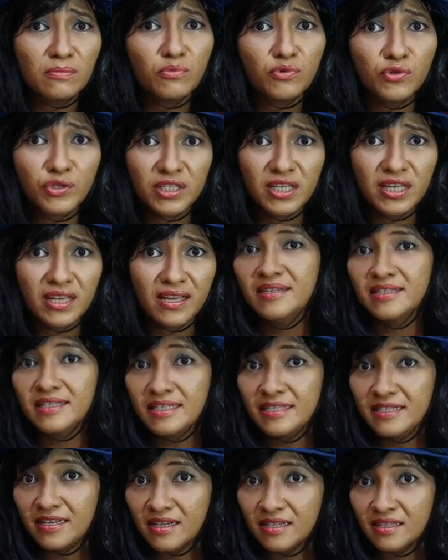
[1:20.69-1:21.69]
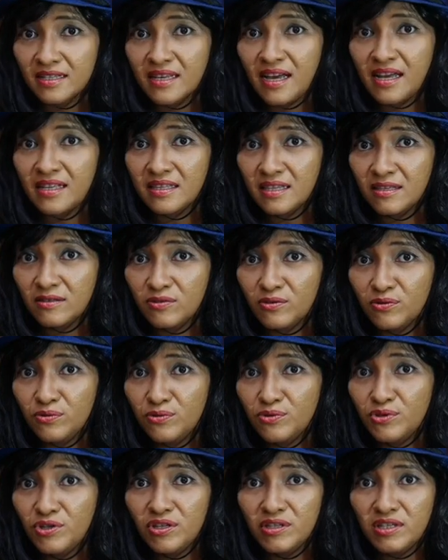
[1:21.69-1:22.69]
musik sejak saat
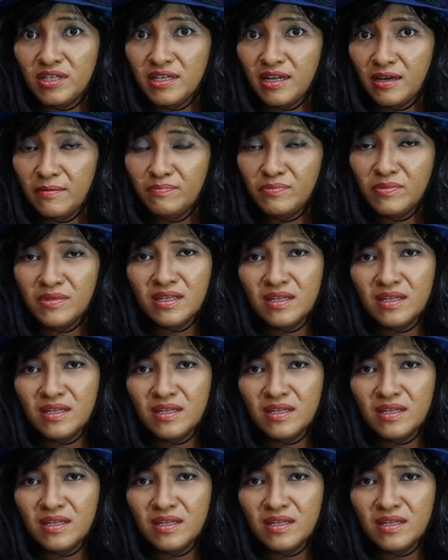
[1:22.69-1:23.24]
itu Johnny Depp